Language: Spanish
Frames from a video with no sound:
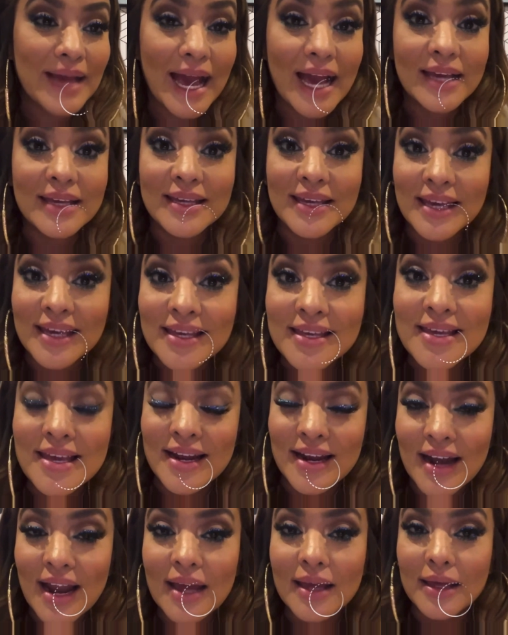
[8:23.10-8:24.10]
¿A quién
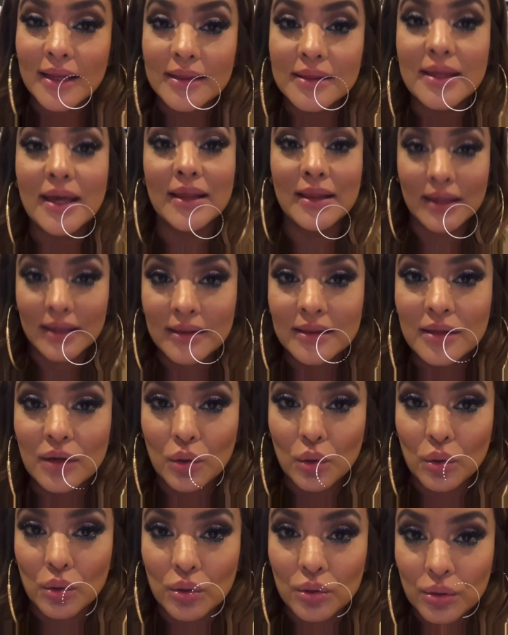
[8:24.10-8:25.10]
quiere la gente
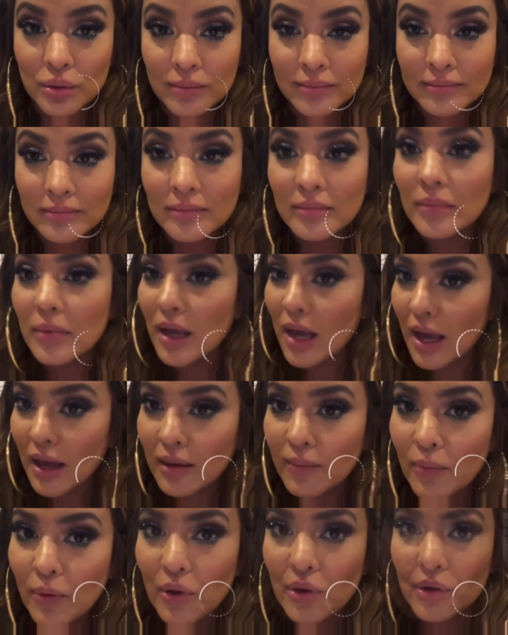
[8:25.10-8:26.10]
adentro? A
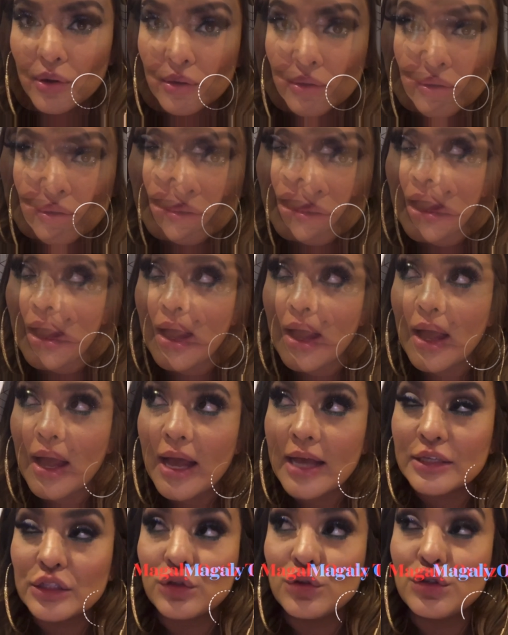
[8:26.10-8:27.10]
Ivonne. Ah.
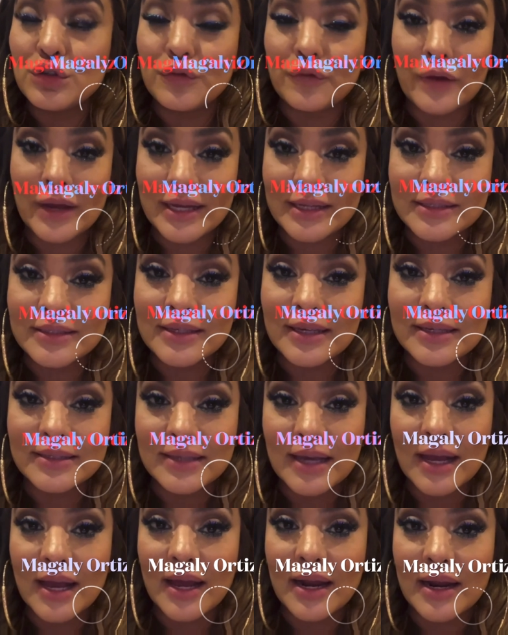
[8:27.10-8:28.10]
A, sus fans que
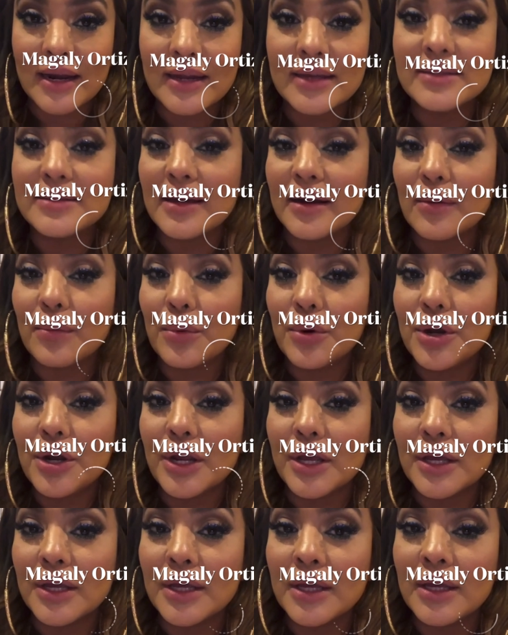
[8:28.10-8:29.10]
sacarán a
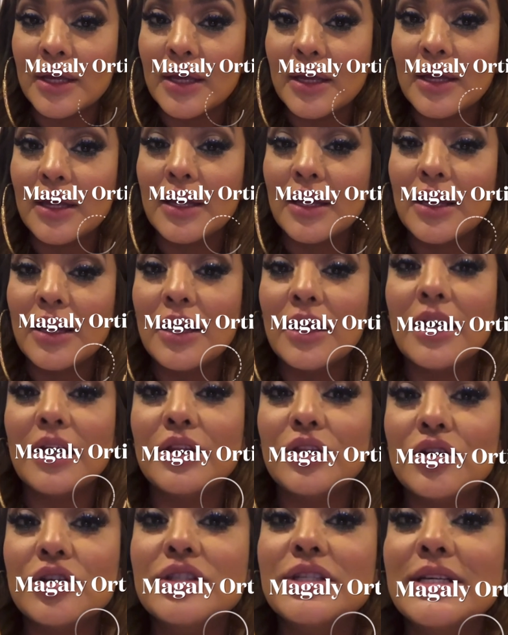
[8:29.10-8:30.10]
Cervoni.
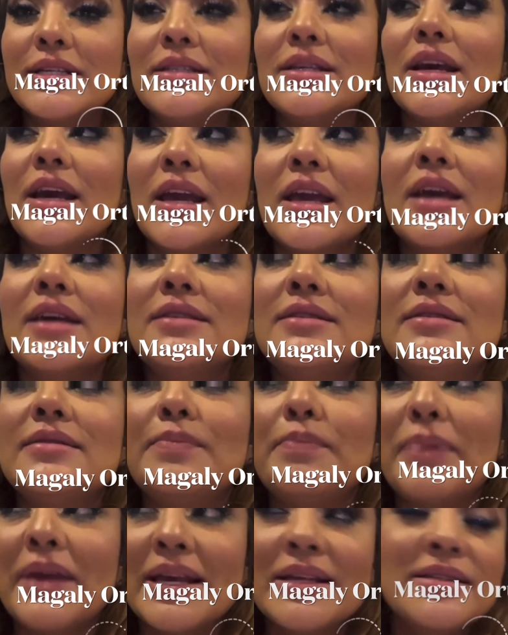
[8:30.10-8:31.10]
Entonces ellas
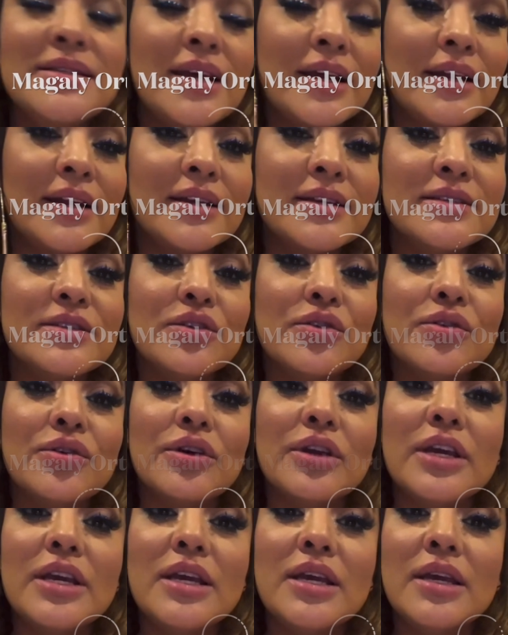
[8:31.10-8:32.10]
piensan
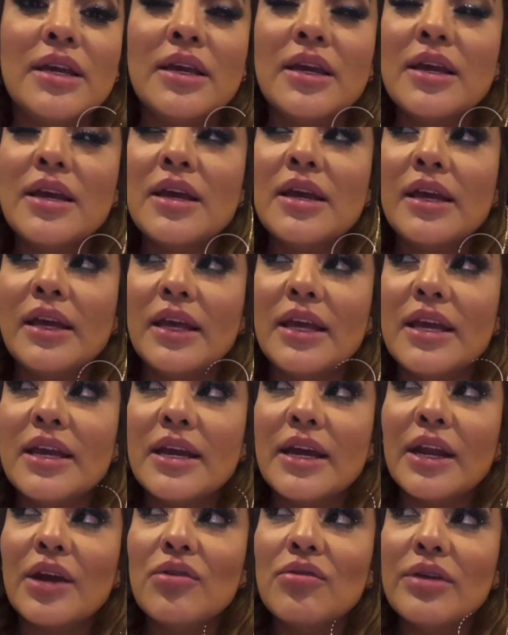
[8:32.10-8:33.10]
eso y,
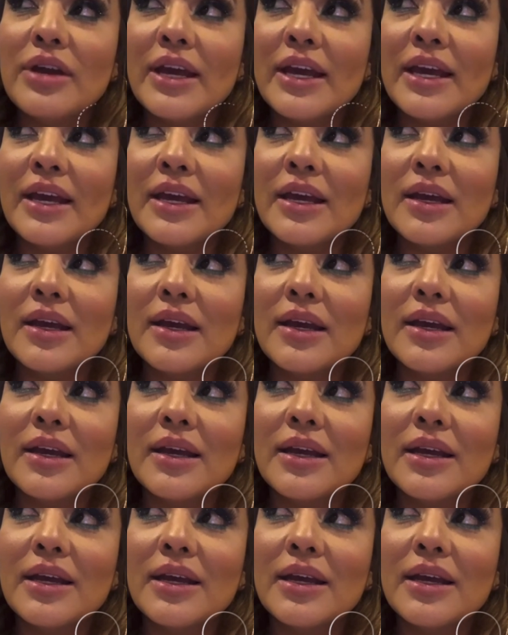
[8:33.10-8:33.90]
creo que,